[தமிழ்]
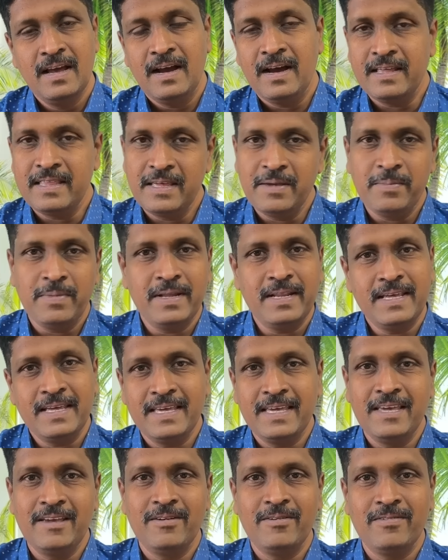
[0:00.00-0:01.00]
அதே மாதிரி
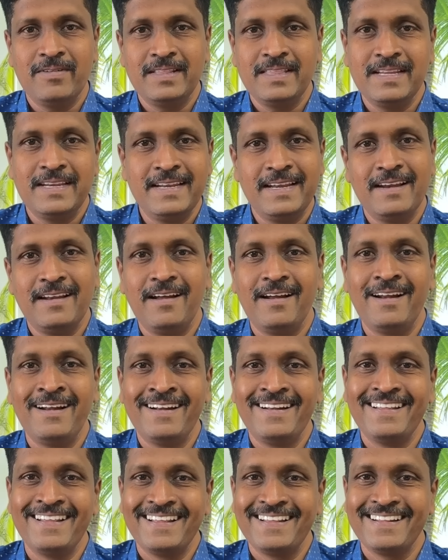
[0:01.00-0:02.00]
இங்கேயும்
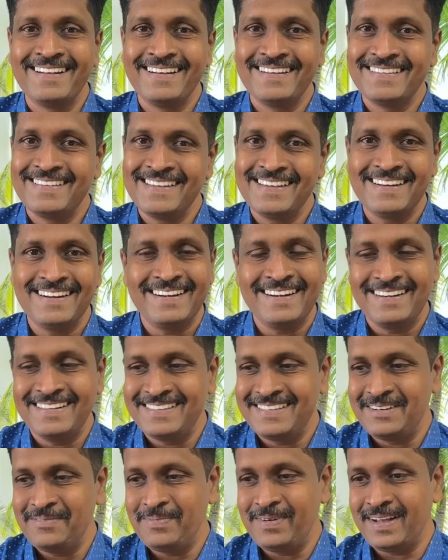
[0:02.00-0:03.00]
வந்துட்டீங்களான்றதில் சீனா
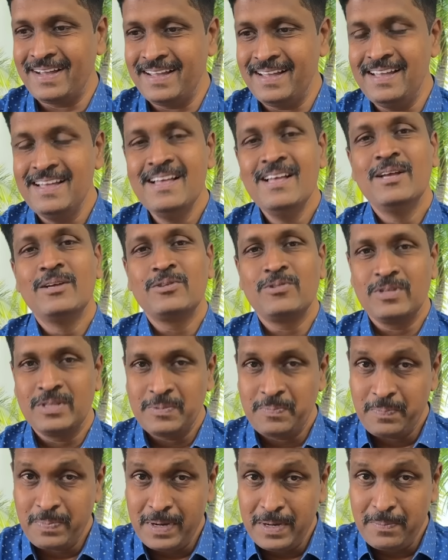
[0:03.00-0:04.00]
நினச்சிருப்பாங்க ஸோ
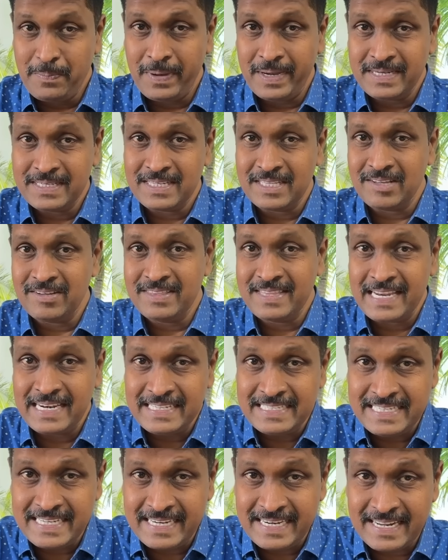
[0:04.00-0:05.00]
அந்த பிலிப்பைன்ஸ் அதாவது
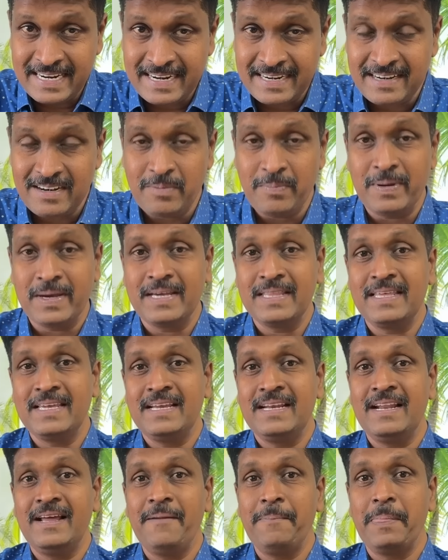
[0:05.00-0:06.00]
தென் சீன கடல்
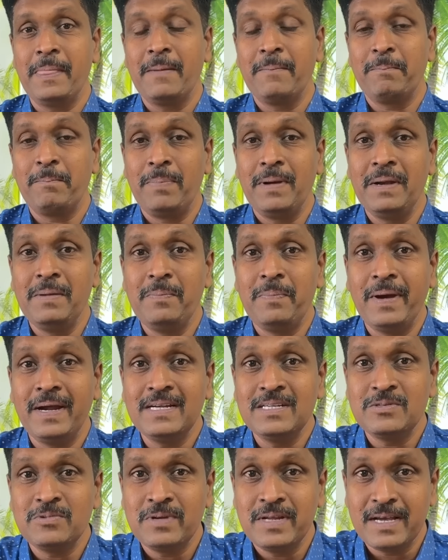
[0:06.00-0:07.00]
பகுதியில்
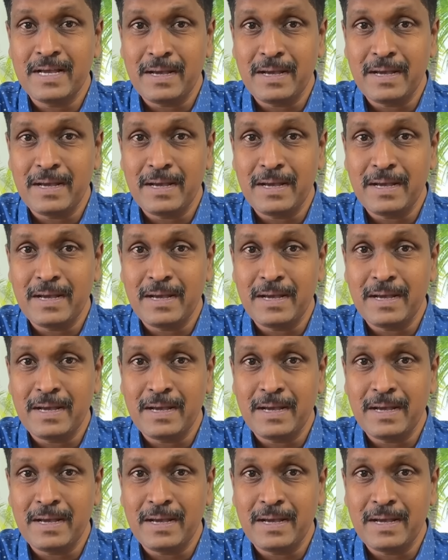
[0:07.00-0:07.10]
பிலிப்பைன்ஸுடைய